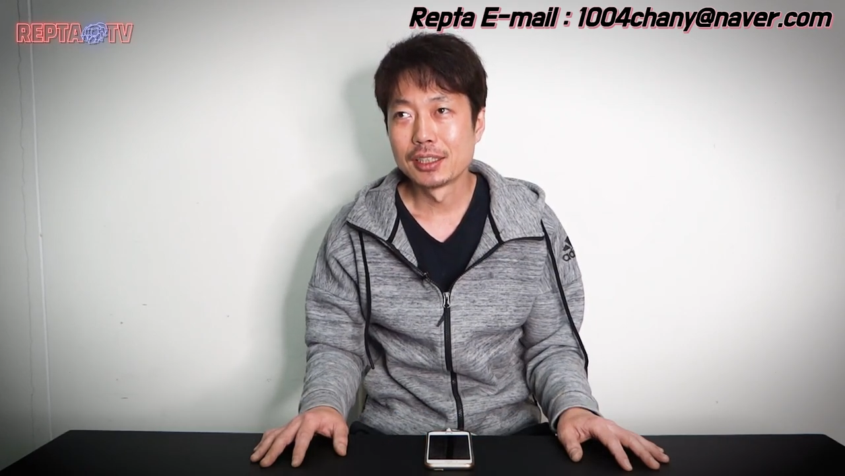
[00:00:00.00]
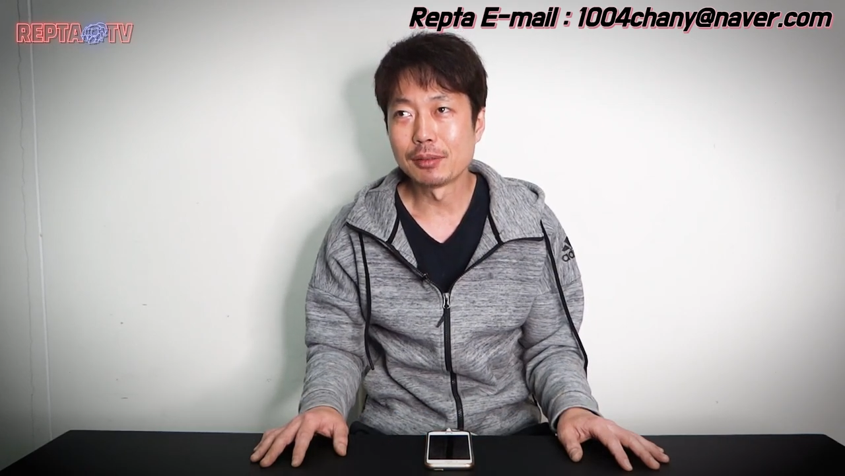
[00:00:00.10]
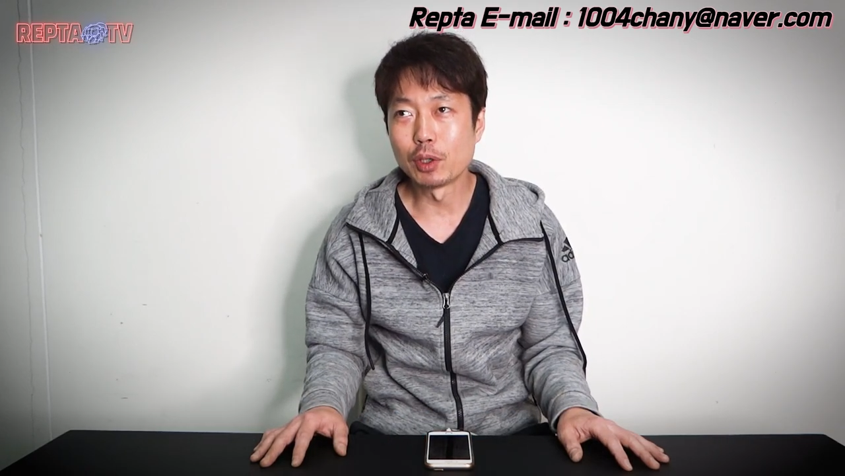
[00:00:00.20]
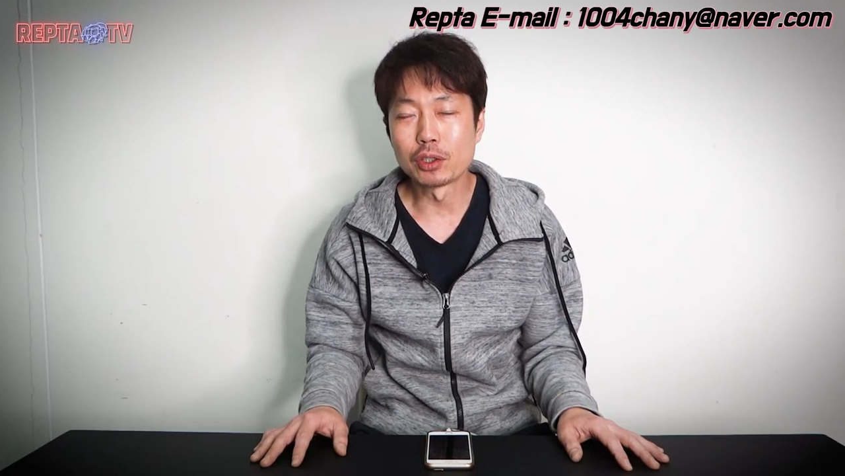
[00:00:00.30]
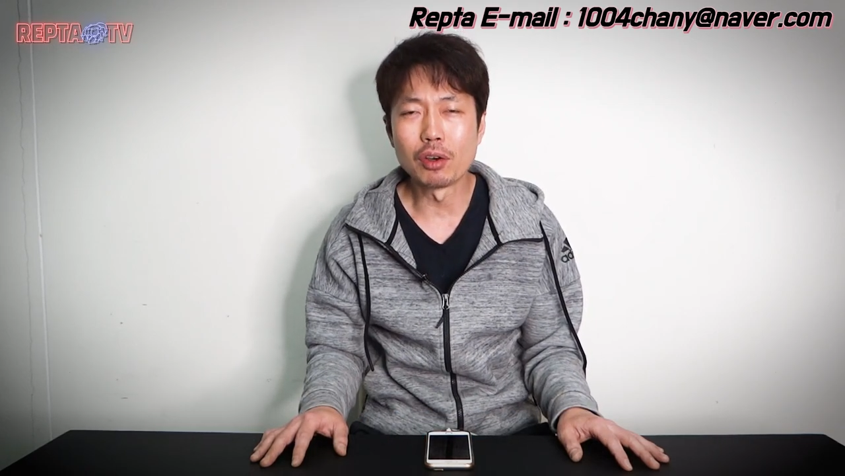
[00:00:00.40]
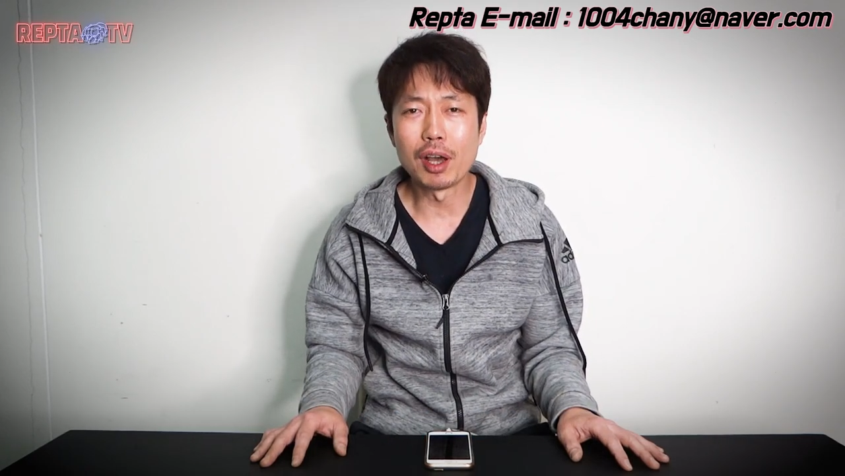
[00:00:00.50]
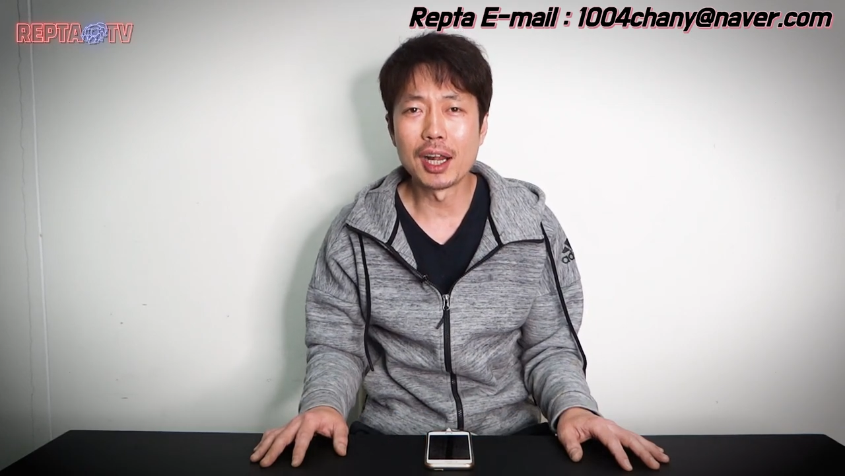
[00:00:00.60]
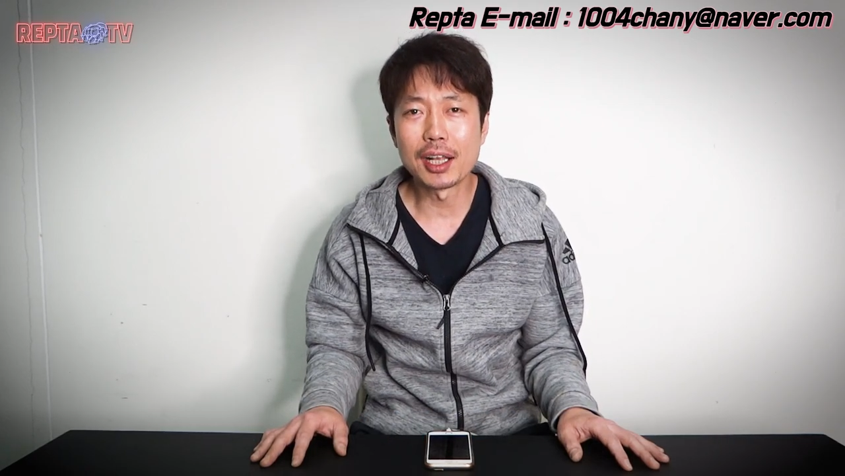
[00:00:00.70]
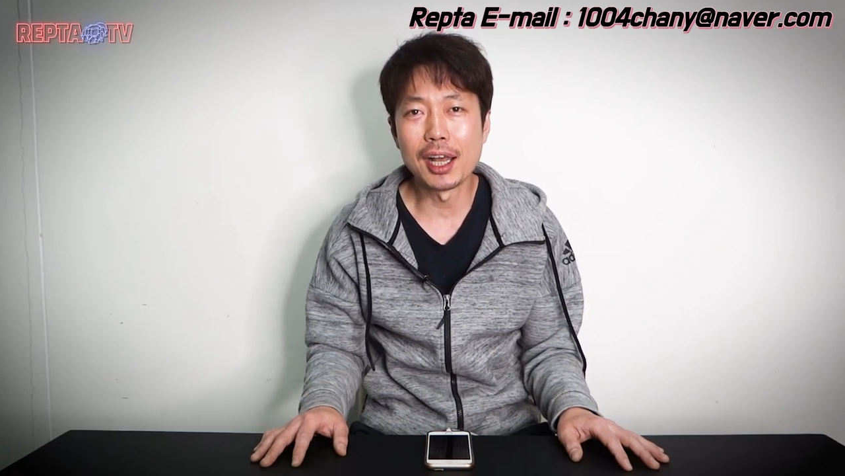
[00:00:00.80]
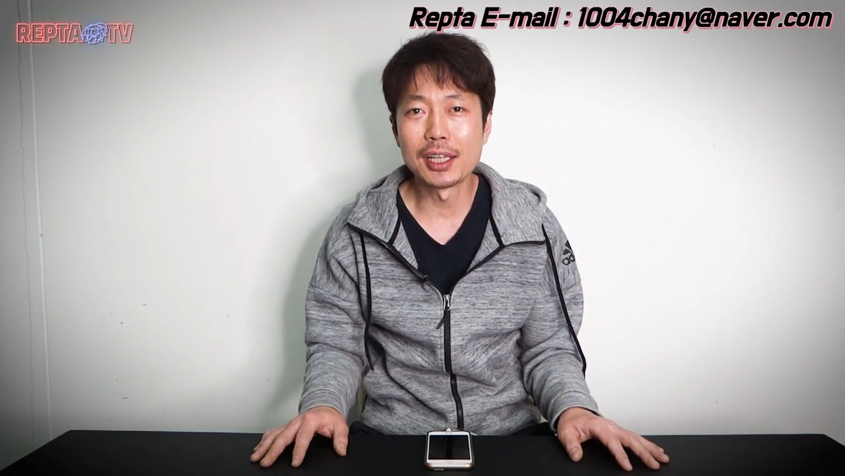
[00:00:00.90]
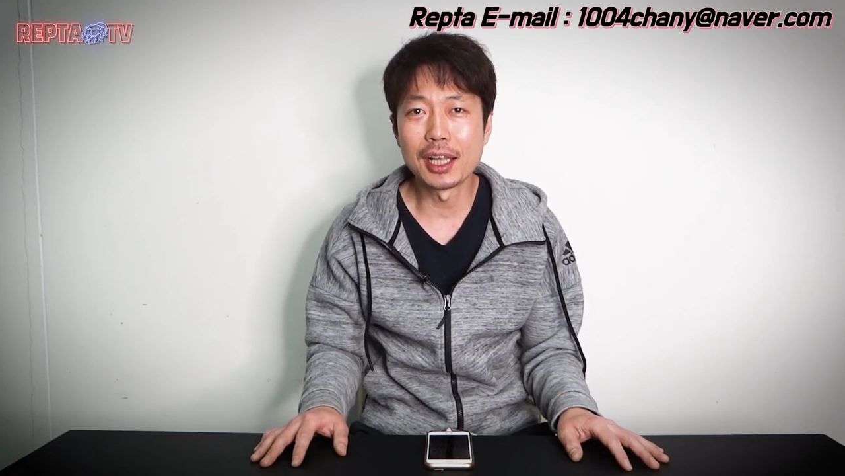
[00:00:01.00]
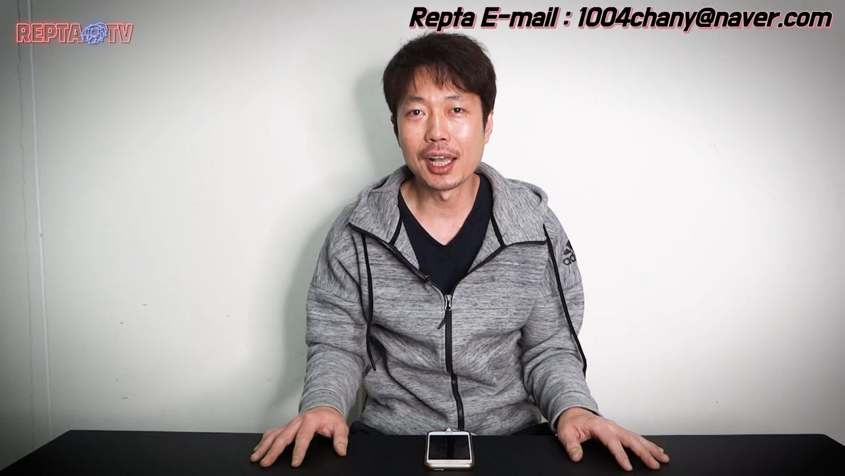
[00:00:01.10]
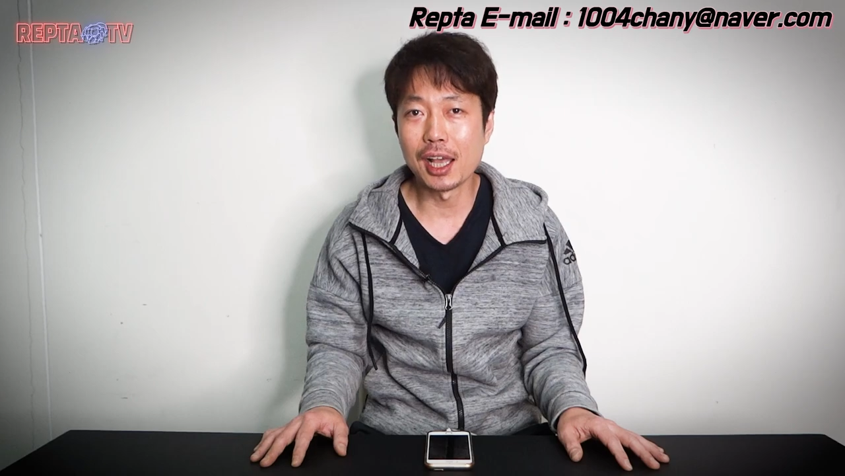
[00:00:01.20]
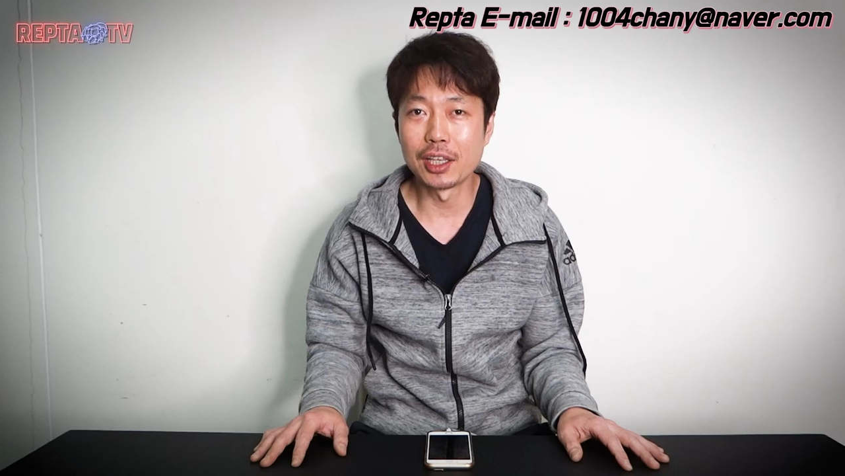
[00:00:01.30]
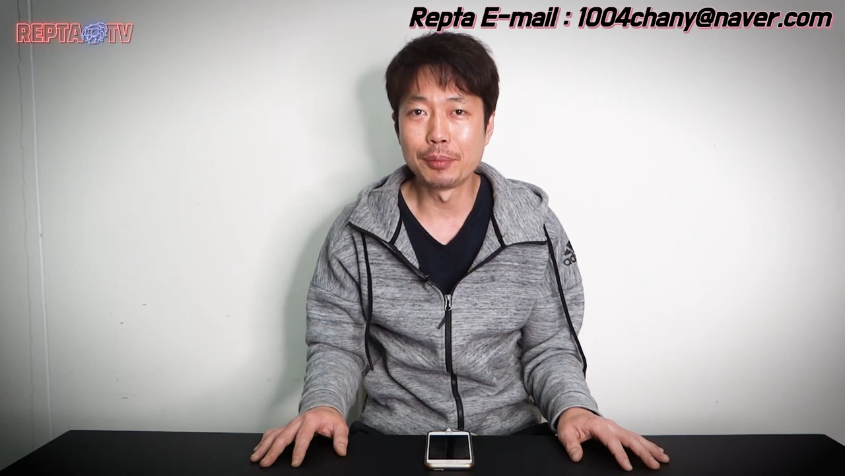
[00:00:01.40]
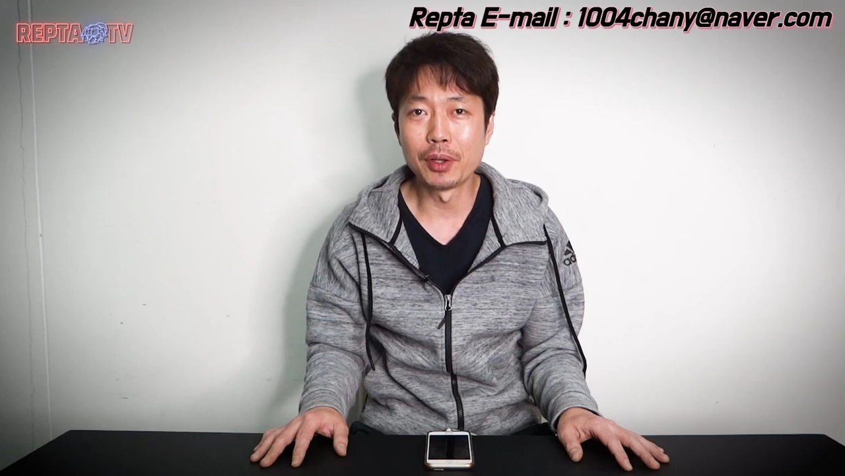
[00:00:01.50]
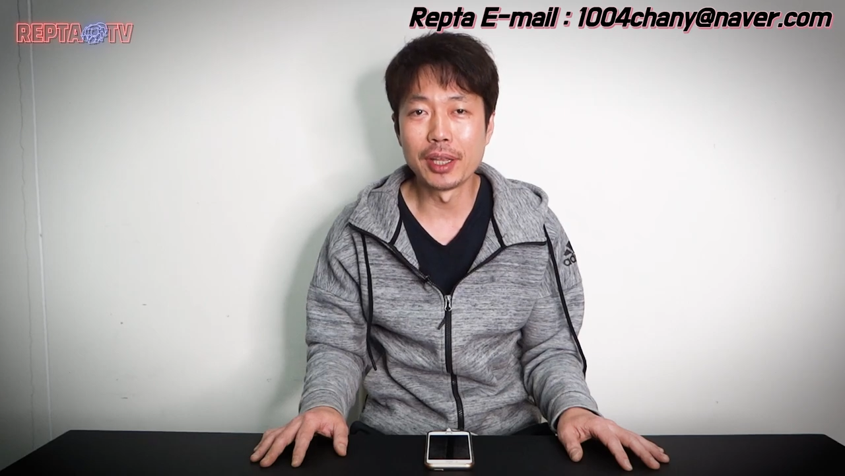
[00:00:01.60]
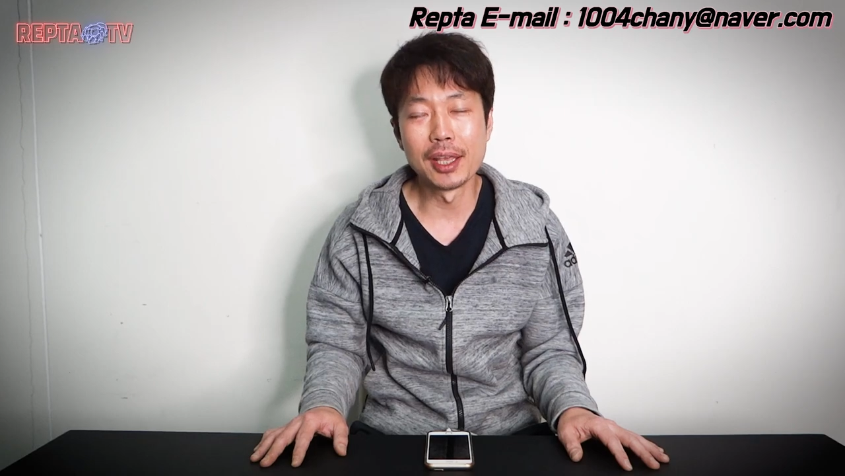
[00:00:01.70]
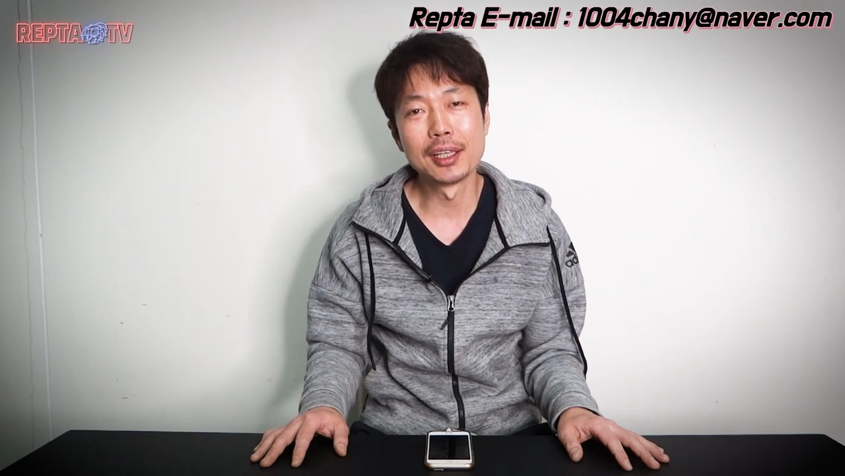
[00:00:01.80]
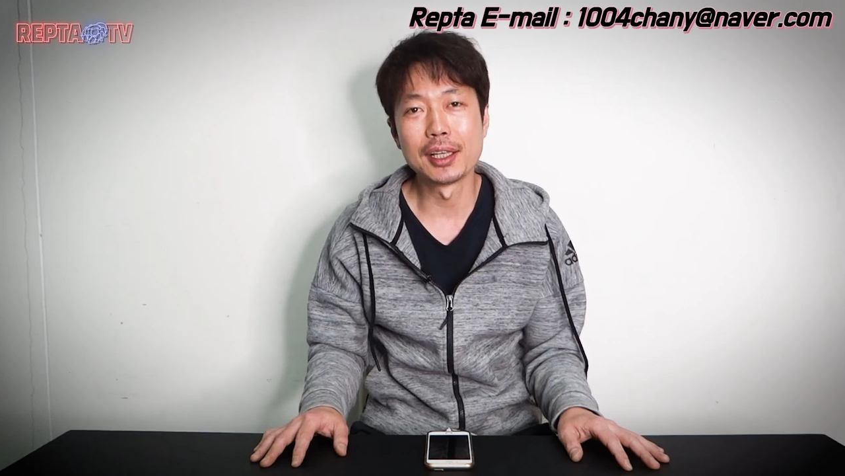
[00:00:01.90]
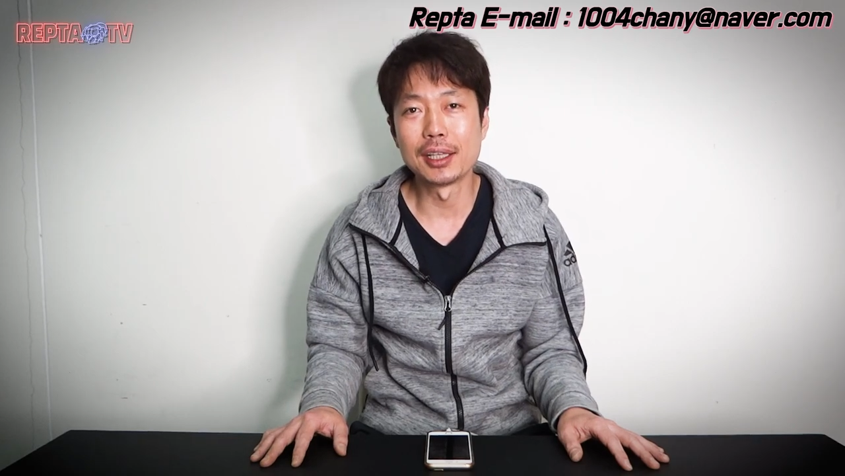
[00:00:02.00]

생물 어떤 거 할까 하다가 이번에